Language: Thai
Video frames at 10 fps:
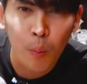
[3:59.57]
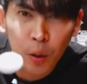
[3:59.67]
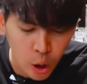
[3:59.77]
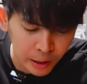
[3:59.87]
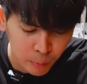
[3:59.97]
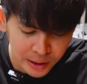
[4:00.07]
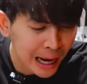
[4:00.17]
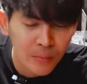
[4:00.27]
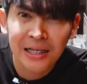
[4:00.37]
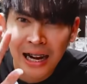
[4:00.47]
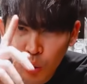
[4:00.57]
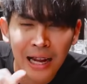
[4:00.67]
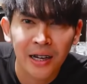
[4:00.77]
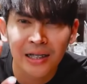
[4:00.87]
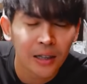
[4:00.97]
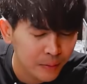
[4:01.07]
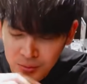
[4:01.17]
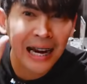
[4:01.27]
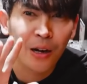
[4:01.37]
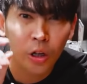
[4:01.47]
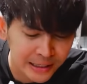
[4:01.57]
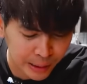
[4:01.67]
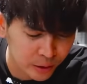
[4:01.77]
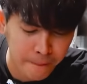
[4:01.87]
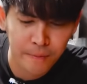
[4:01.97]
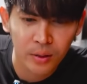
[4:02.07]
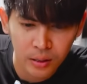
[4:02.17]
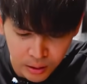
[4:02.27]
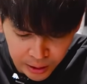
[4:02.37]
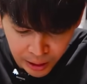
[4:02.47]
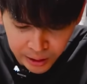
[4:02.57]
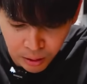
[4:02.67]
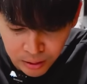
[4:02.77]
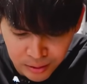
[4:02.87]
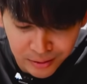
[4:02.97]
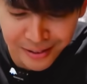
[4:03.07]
เดี๋ยวพี่เสือเนี่ยขอตัวเนี่ยทานให้หมดก่อนนะครับแล้วเดี๋ยวเราเนี่ย